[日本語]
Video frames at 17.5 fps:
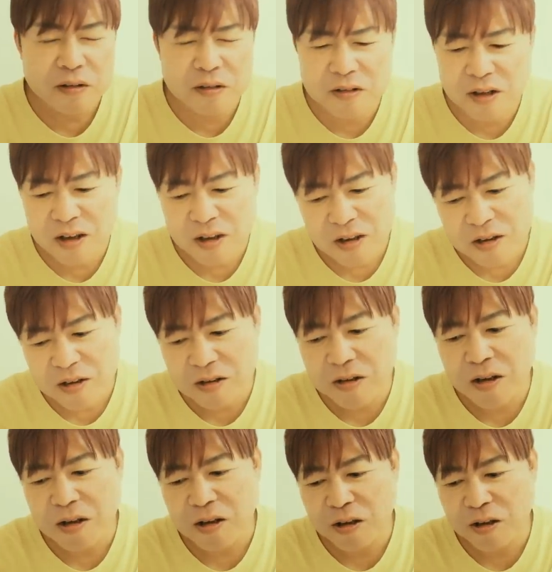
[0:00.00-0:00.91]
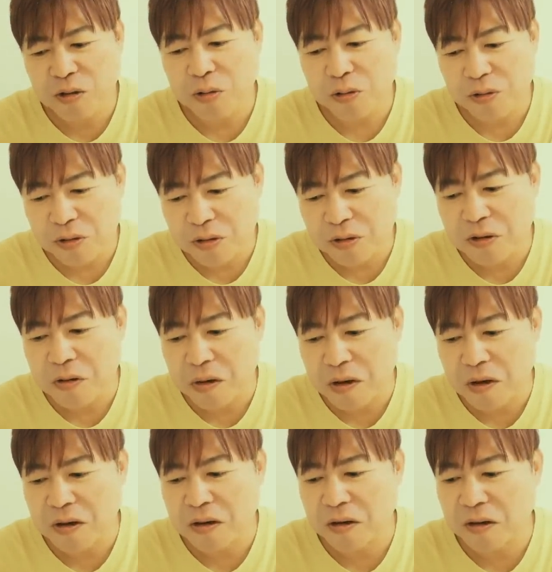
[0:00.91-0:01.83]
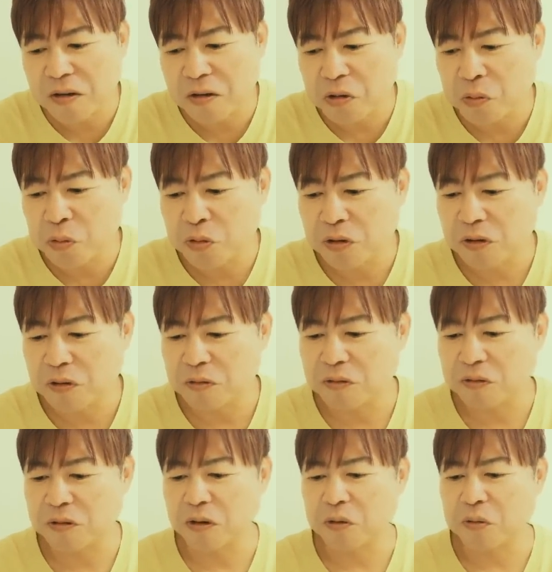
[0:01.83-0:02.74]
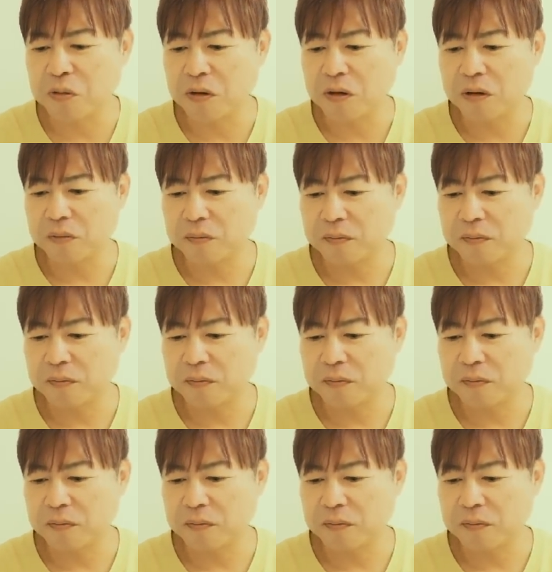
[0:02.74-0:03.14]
全員が全員一くりではないなと思ってるんですけどね。